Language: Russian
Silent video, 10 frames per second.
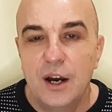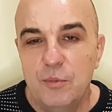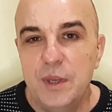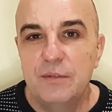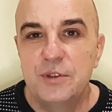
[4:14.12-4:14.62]
А у
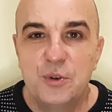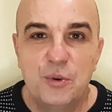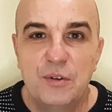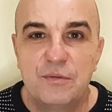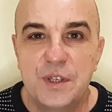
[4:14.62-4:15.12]
меня
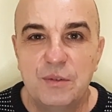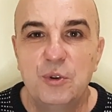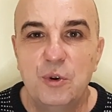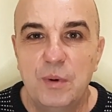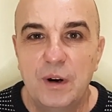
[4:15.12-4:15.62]
все. Всего
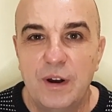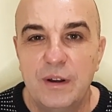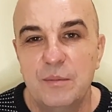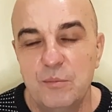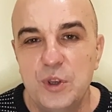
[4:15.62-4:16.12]

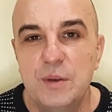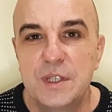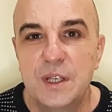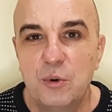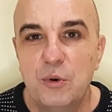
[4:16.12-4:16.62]
доброго. Будем
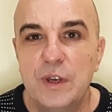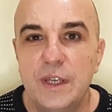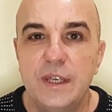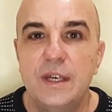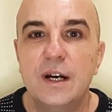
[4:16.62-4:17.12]
здоровы
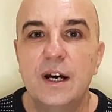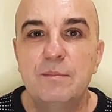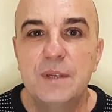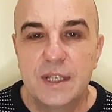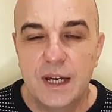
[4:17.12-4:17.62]
и
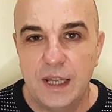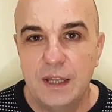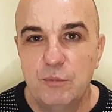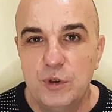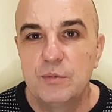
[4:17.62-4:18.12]

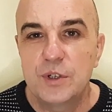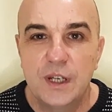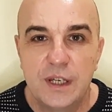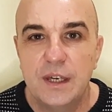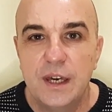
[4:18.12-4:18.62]
обязательно будем
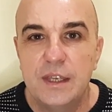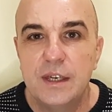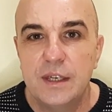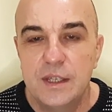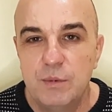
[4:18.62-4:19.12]
ждать
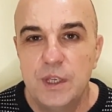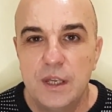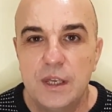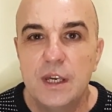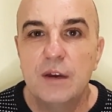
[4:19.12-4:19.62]
этих
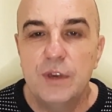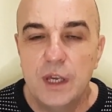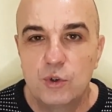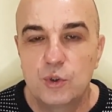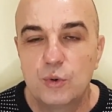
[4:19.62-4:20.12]
изменений. Я
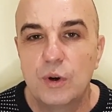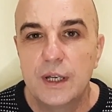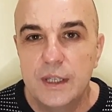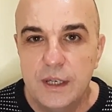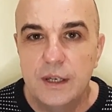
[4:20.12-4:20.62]
верю, что
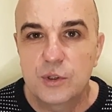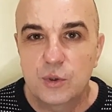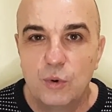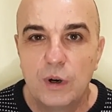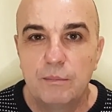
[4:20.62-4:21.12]
они
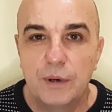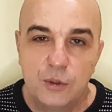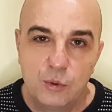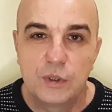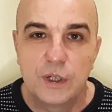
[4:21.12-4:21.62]
скоро
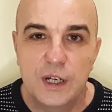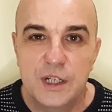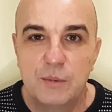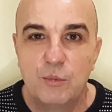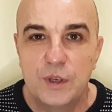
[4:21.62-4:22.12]
придут
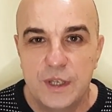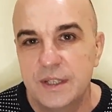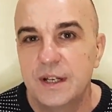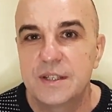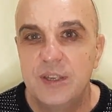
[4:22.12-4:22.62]
каждому из
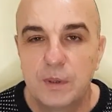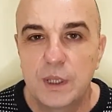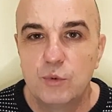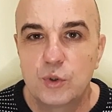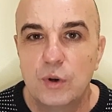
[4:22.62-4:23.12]
нас.
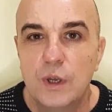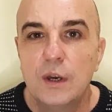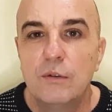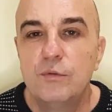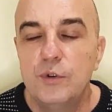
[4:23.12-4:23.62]
Потому что
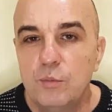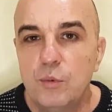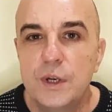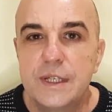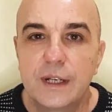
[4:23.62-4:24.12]
в
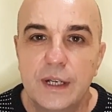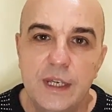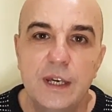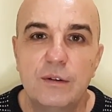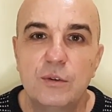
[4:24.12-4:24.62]
любой
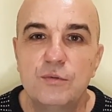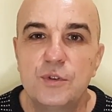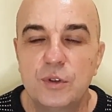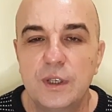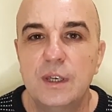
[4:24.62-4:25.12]
стране, ну
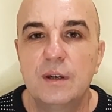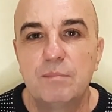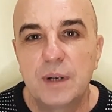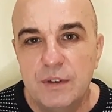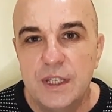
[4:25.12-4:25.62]
все-таки
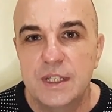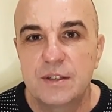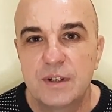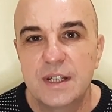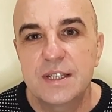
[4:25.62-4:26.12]

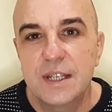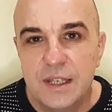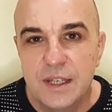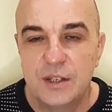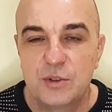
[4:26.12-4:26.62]
правительство
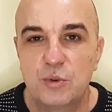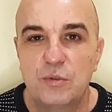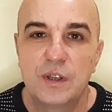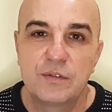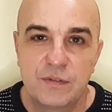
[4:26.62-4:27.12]

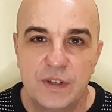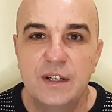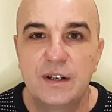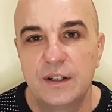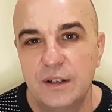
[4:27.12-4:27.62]
заинтересовано в
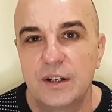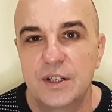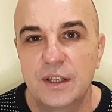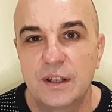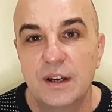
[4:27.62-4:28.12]
своих
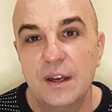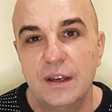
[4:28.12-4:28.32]
гражданах.